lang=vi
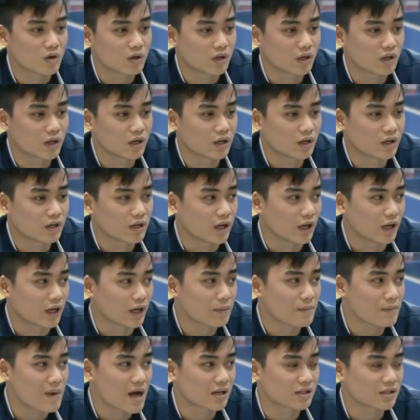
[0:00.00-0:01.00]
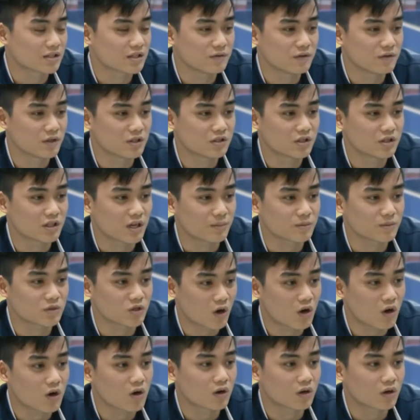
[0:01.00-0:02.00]
nên là để các bạn sinh viên chưa nắm
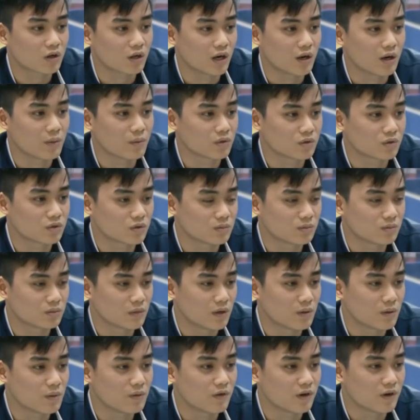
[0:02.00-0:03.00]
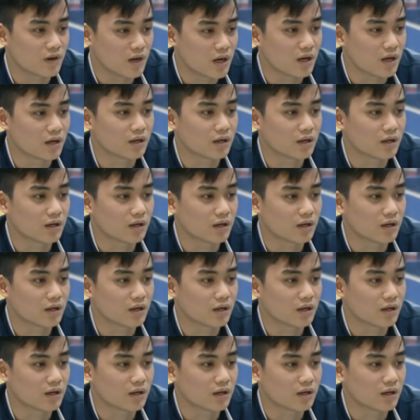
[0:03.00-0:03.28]
rõ, đấy là một đấy là một vấn đề.